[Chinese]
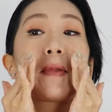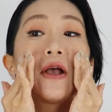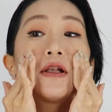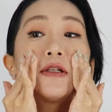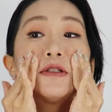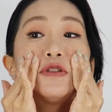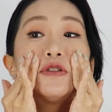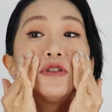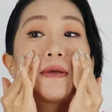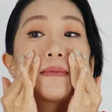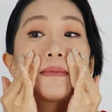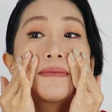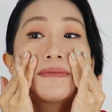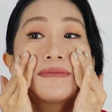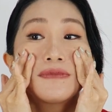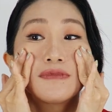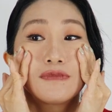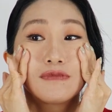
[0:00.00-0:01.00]
拉上去，
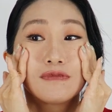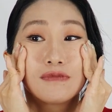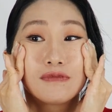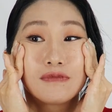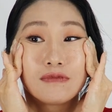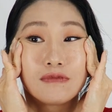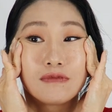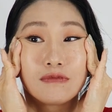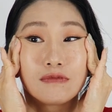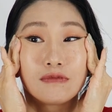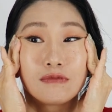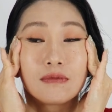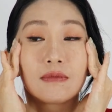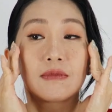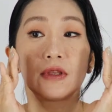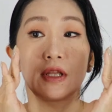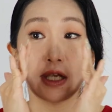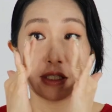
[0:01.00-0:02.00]

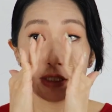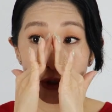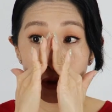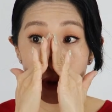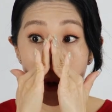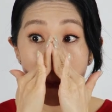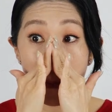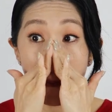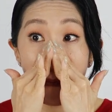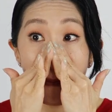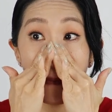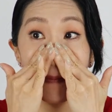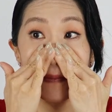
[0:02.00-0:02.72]
拉上去，